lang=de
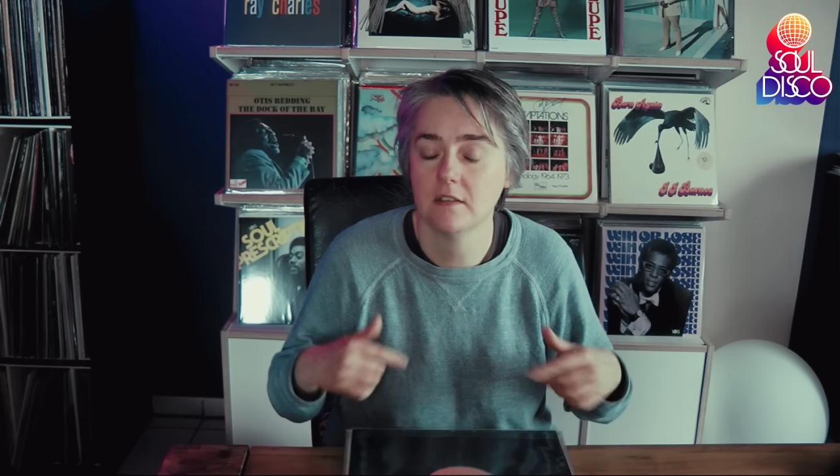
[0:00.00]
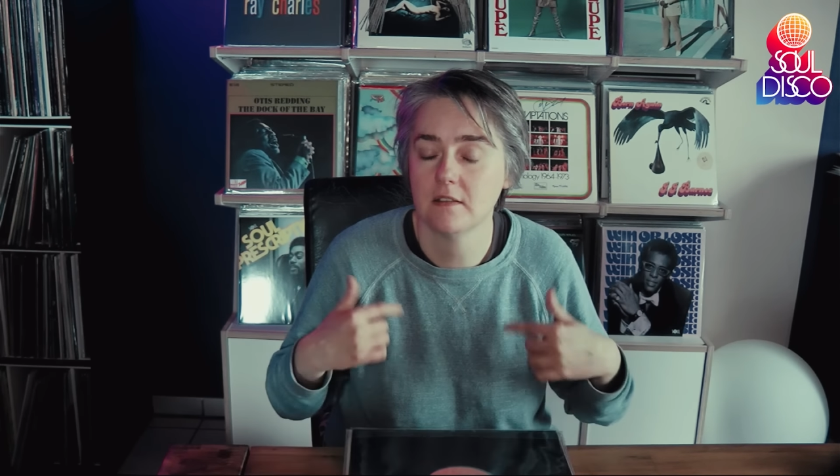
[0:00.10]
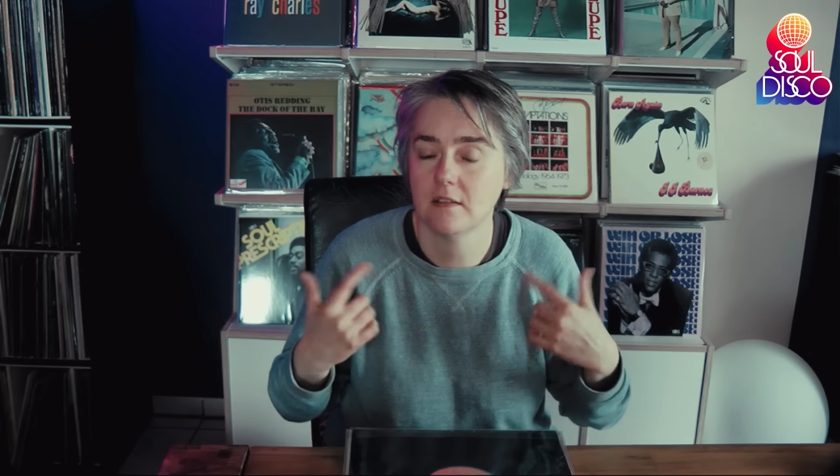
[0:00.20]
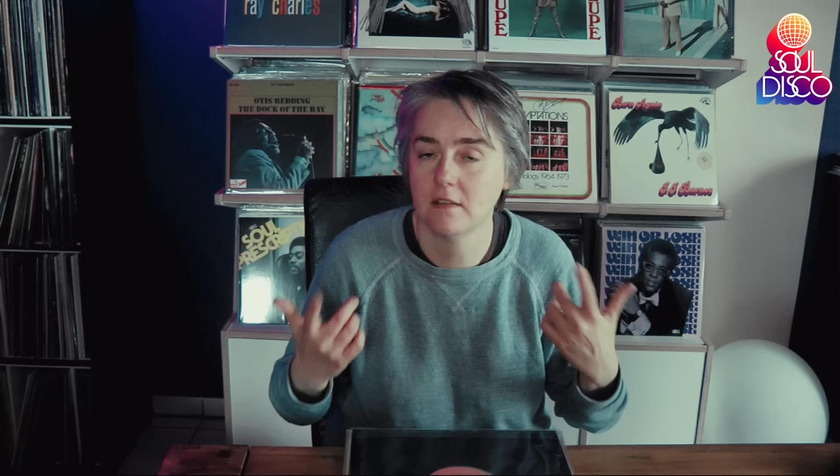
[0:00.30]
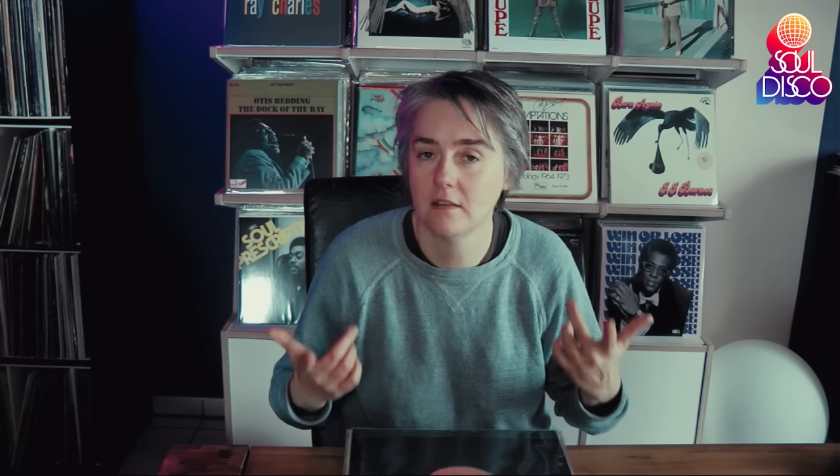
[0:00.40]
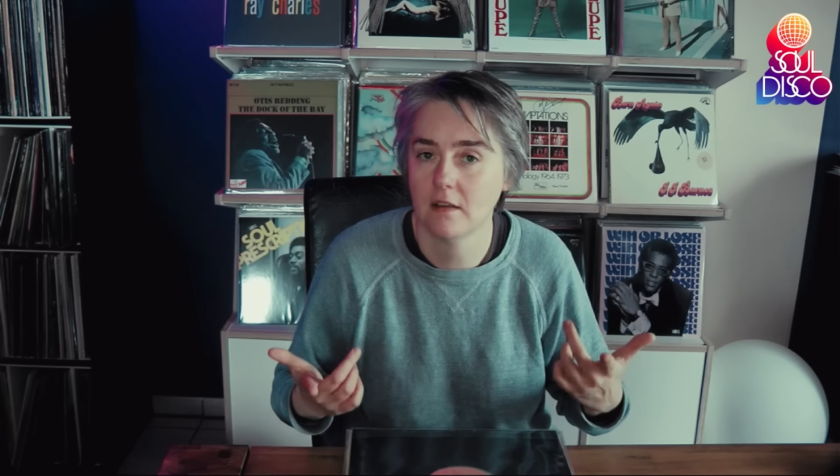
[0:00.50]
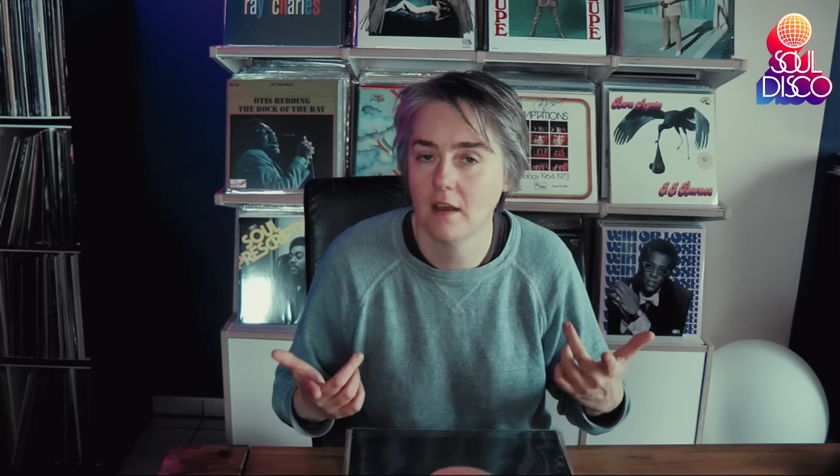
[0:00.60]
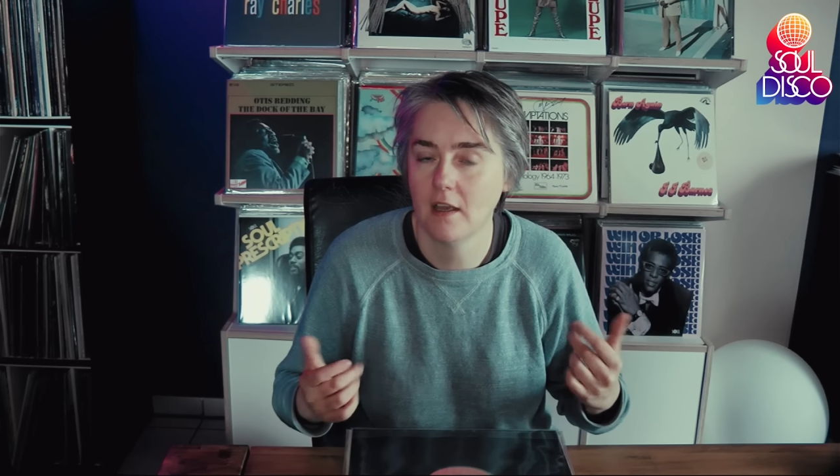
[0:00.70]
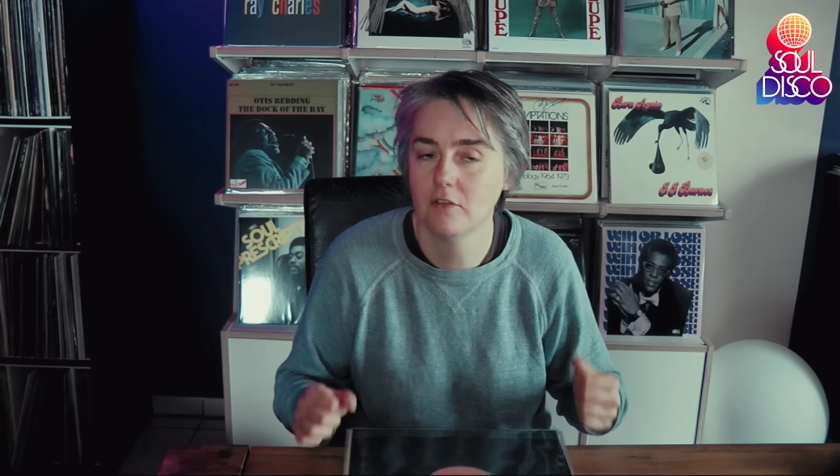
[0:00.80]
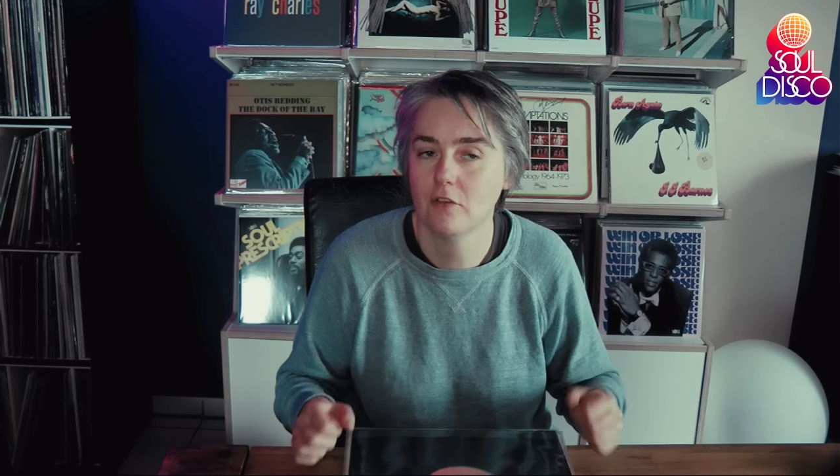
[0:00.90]
jetzt nicht in
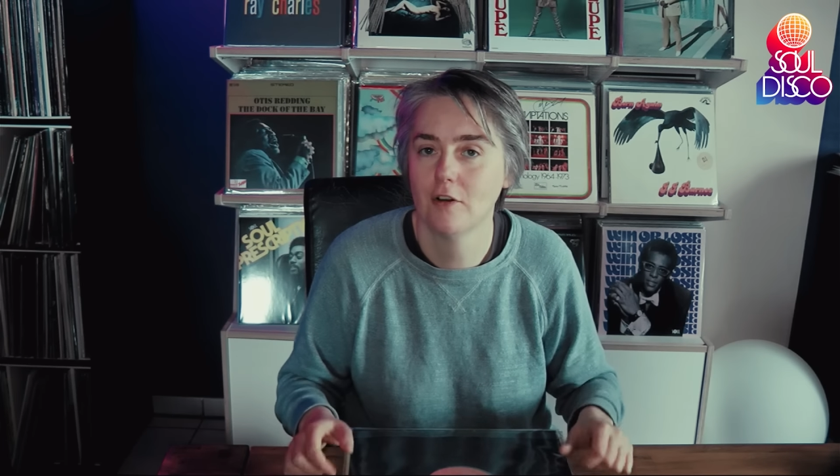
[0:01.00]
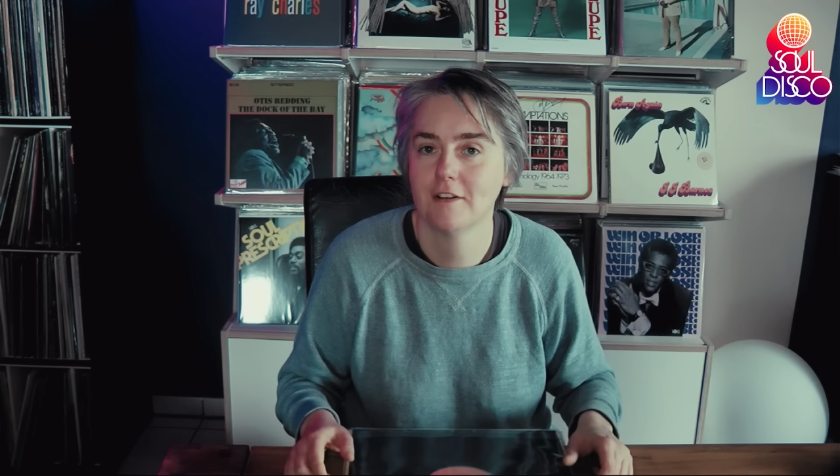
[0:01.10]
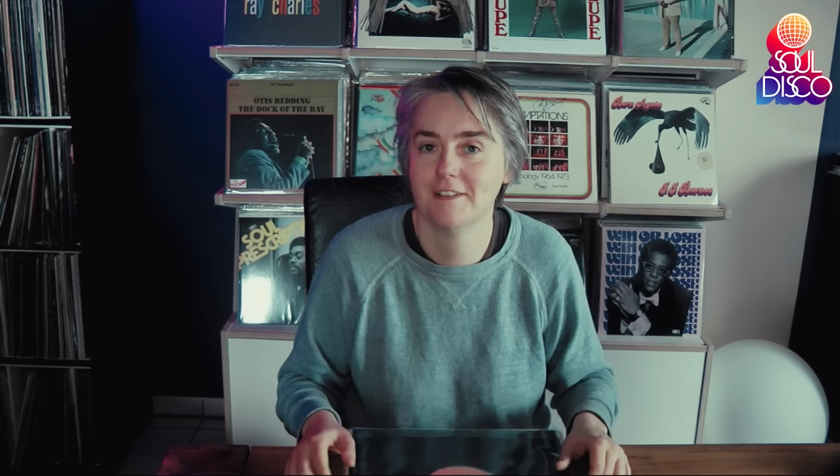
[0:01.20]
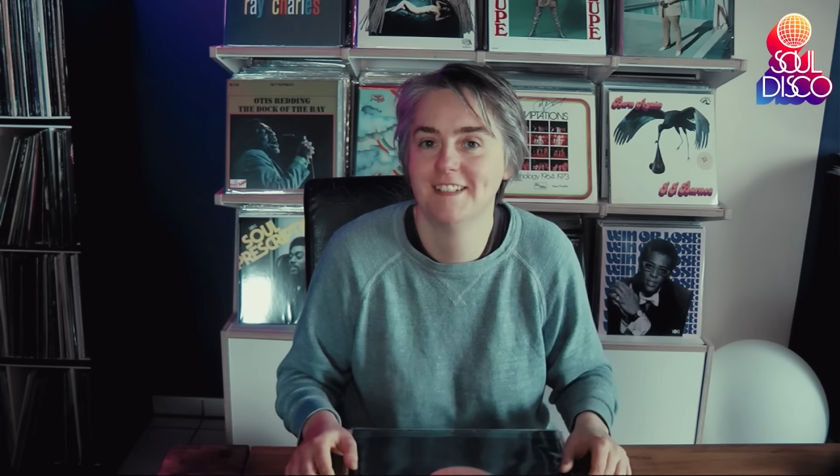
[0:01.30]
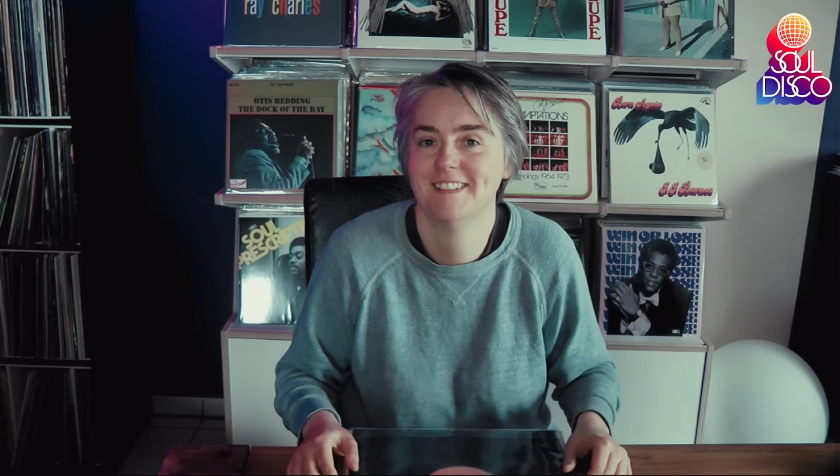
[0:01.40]
der Reihenfolge.